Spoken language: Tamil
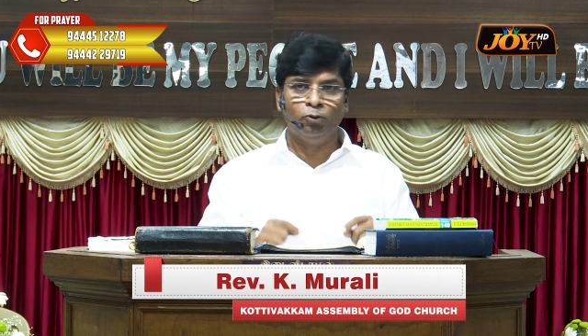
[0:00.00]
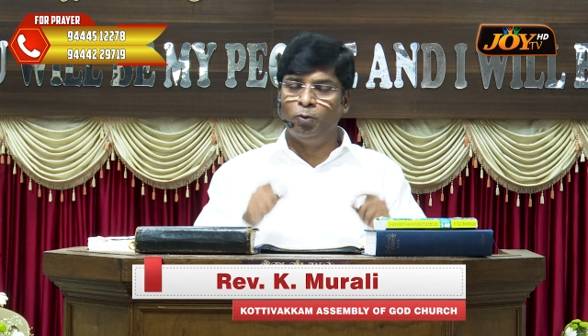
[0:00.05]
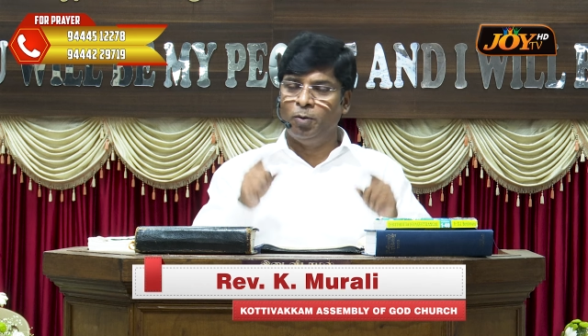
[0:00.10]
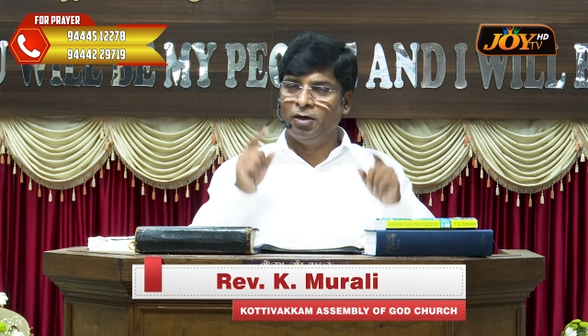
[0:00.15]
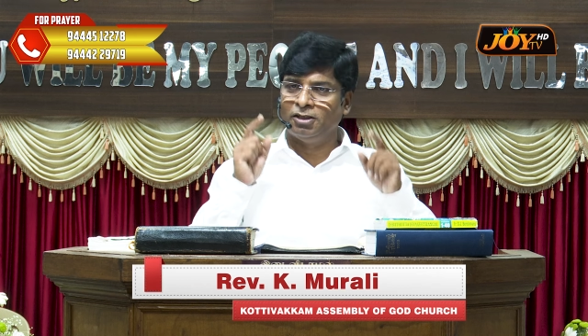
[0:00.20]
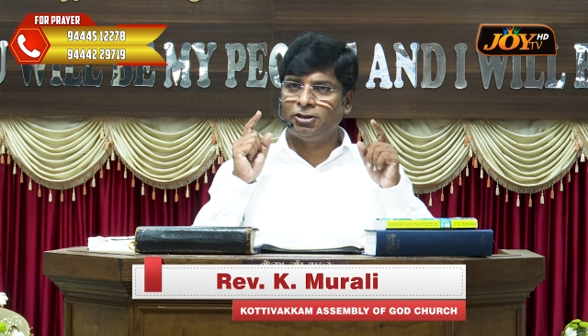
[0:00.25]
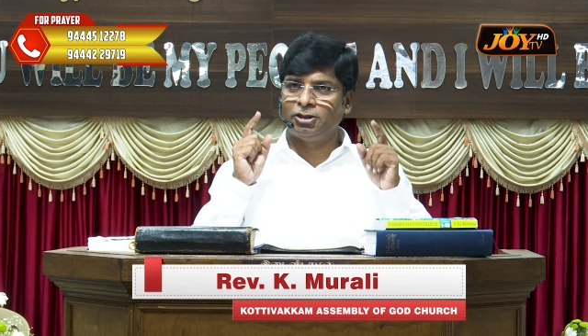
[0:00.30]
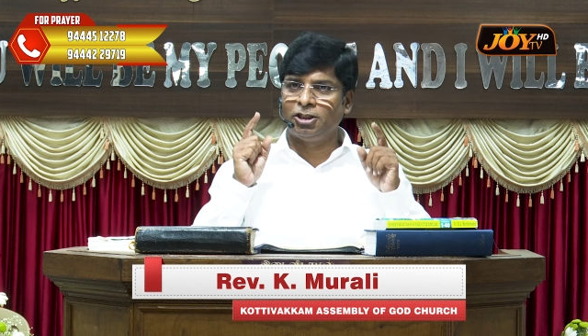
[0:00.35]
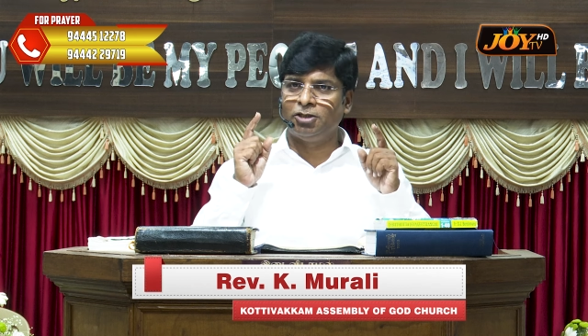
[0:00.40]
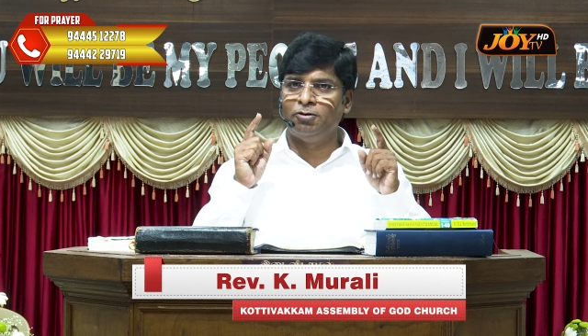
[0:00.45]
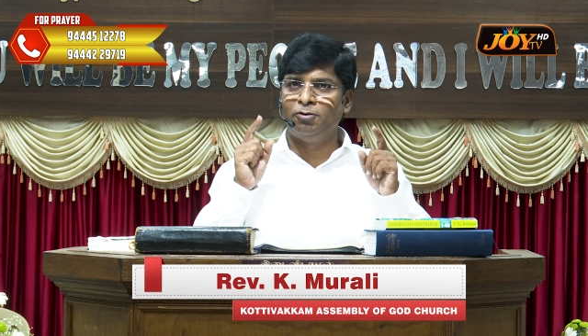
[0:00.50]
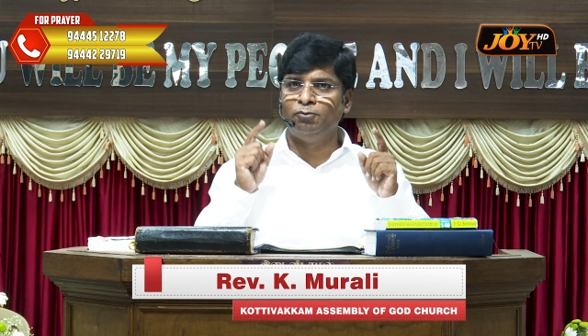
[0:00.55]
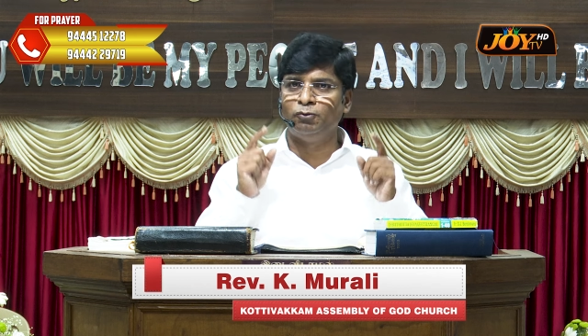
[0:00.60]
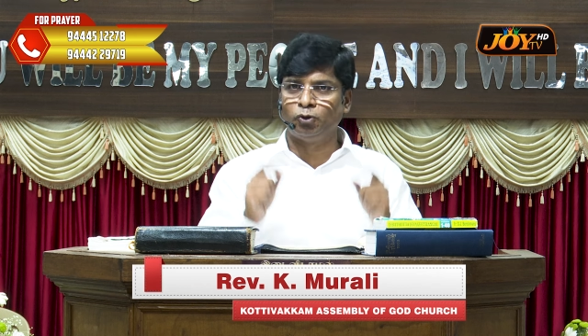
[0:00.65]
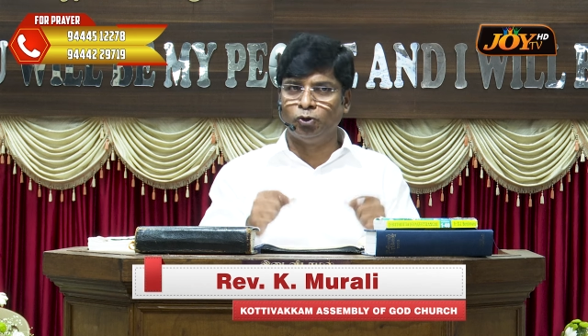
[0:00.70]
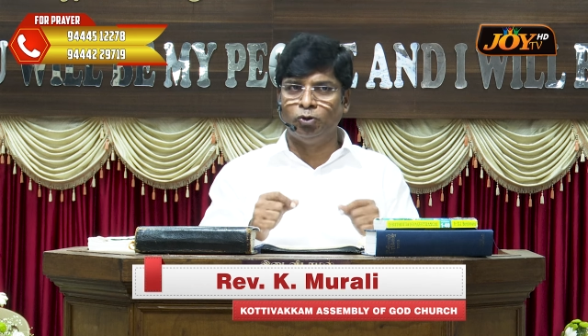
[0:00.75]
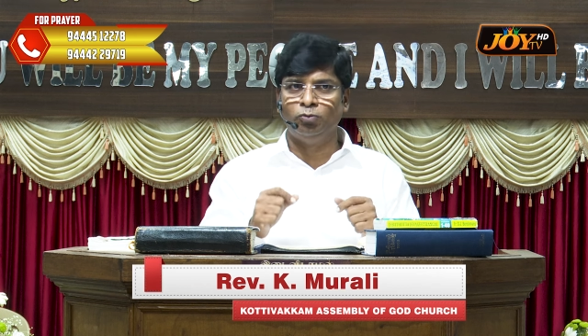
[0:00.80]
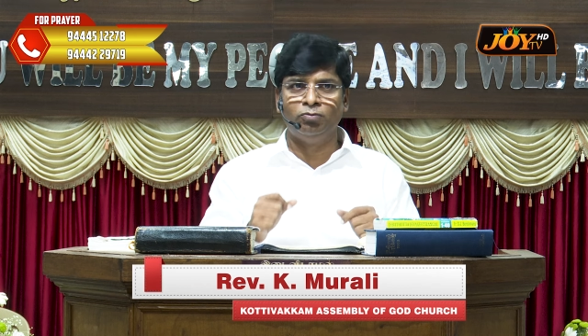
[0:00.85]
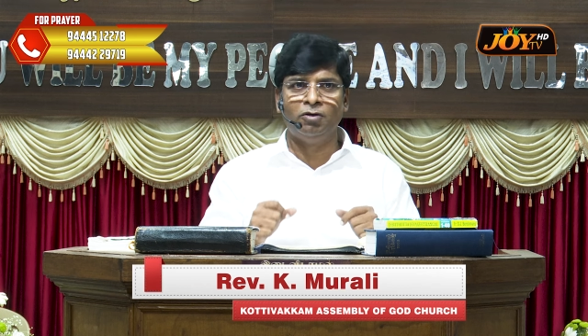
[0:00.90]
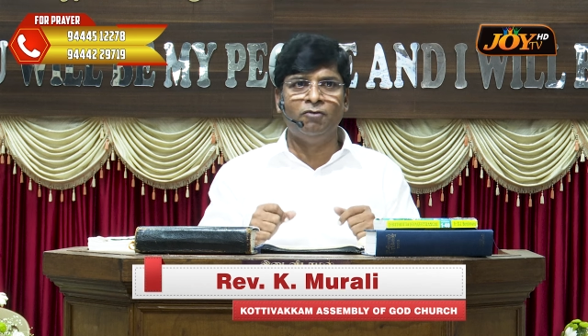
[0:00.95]
உபத்திரவம்
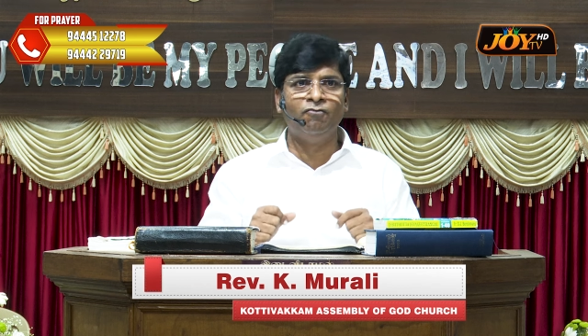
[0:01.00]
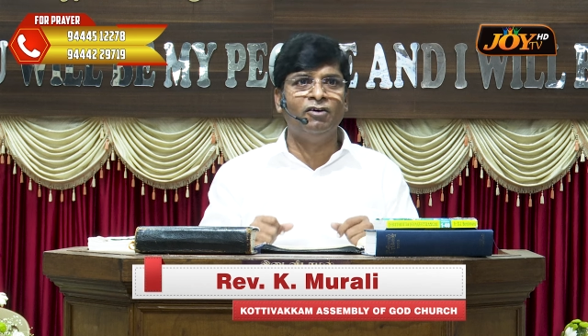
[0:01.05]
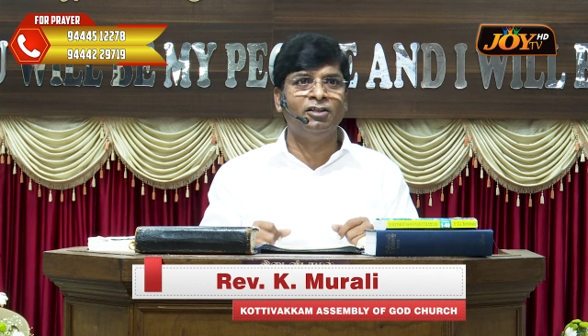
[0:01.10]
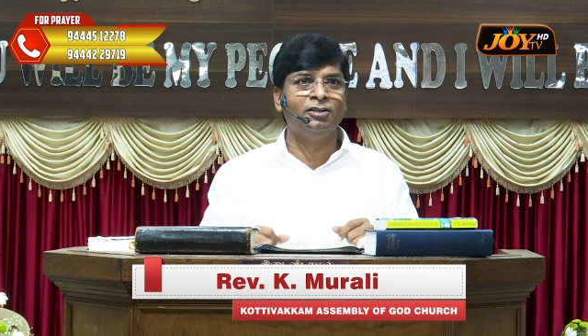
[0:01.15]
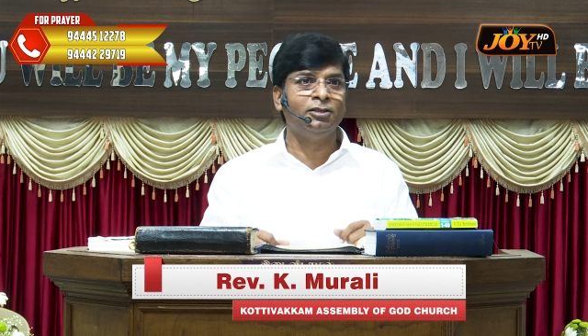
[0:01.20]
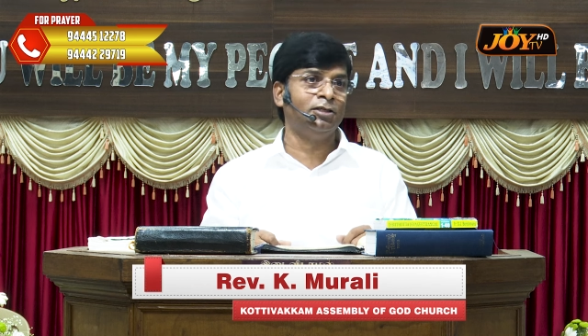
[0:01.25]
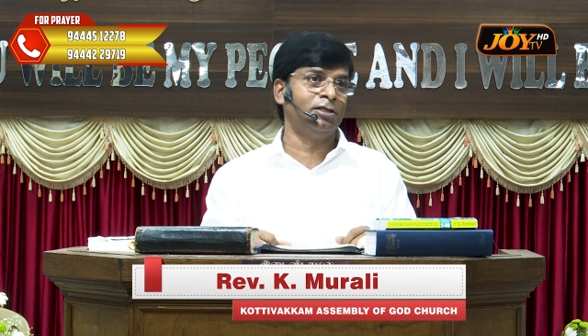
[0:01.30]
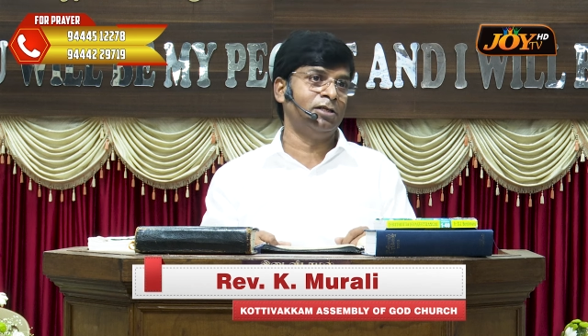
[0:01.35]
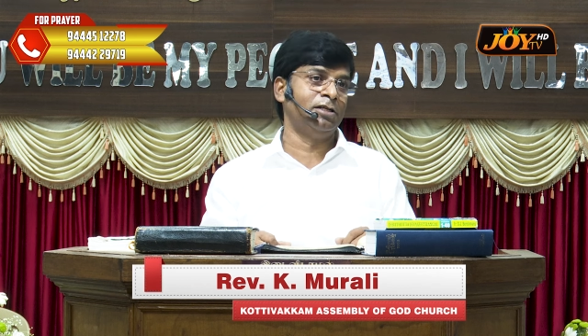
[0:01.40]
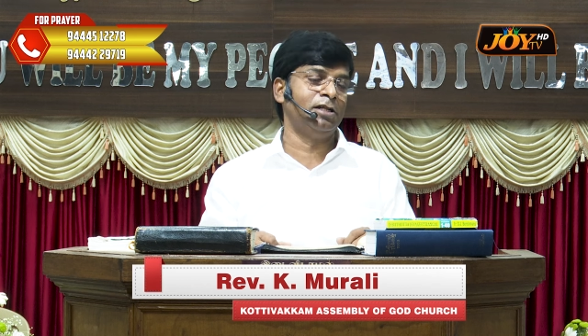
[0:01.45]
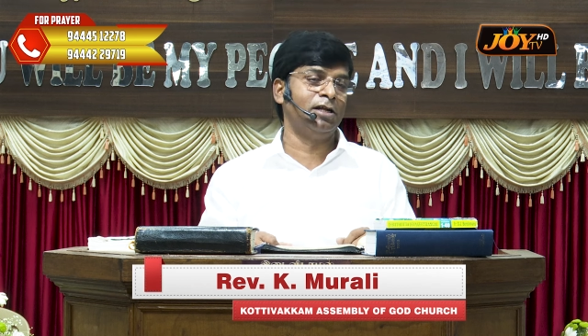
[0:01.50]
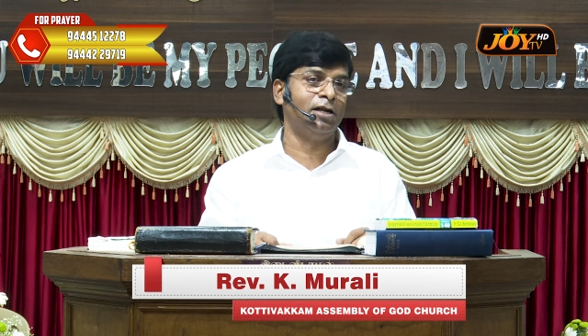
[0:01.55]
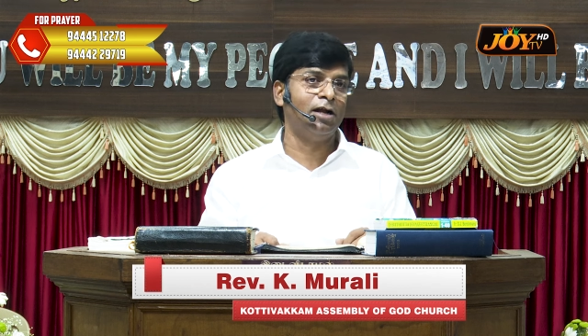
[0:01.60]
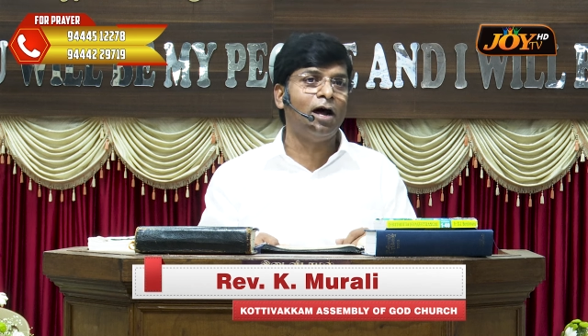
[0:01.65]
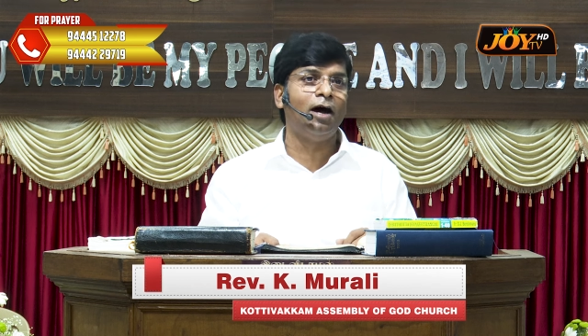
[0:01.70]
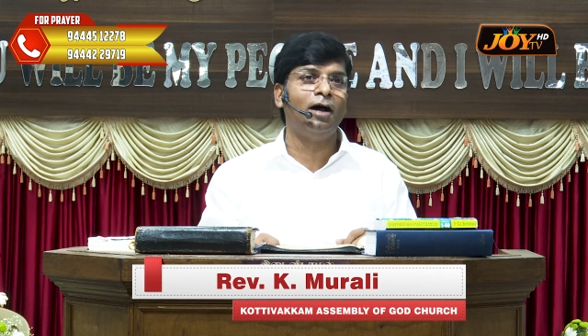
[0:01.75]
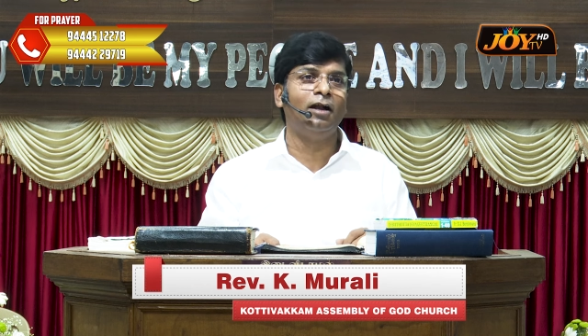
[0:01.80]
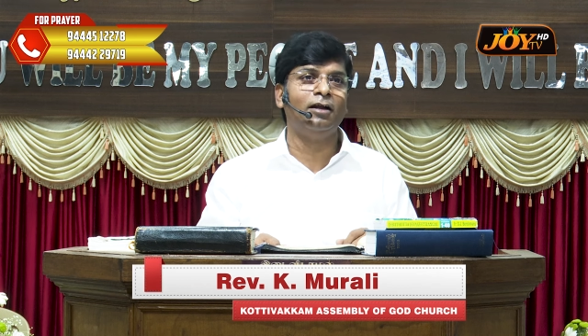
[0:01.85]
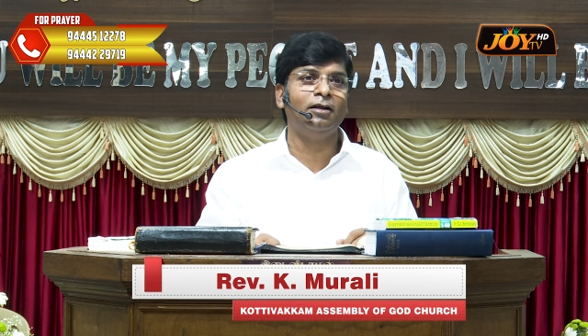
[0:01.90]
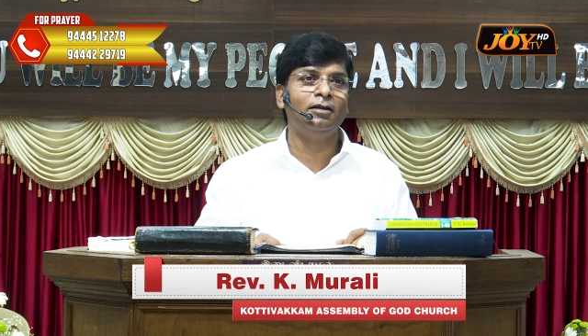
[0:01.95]
துன்பம்
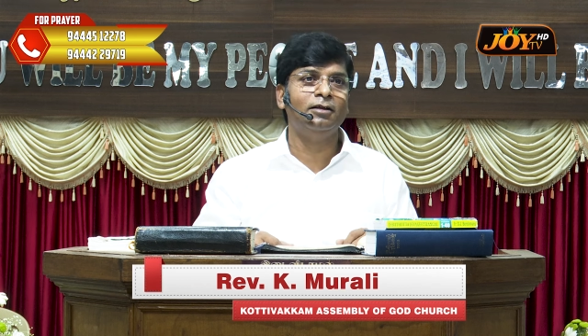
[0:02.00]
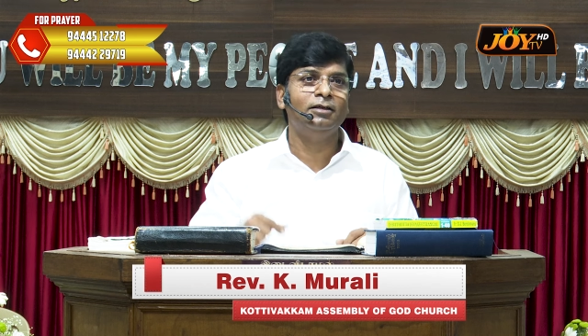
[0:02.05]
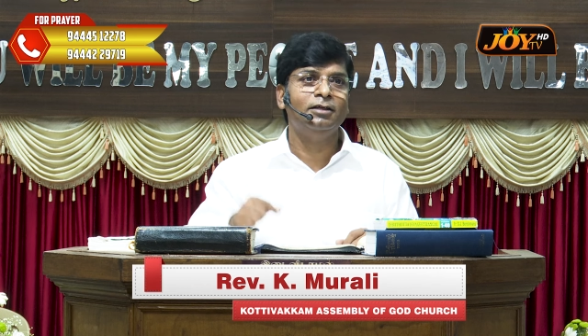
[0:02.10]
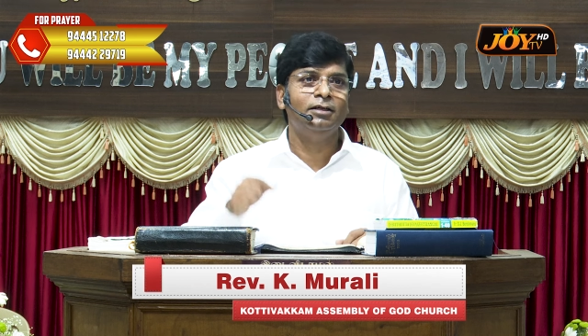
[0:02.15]
வந்திருந்தனால்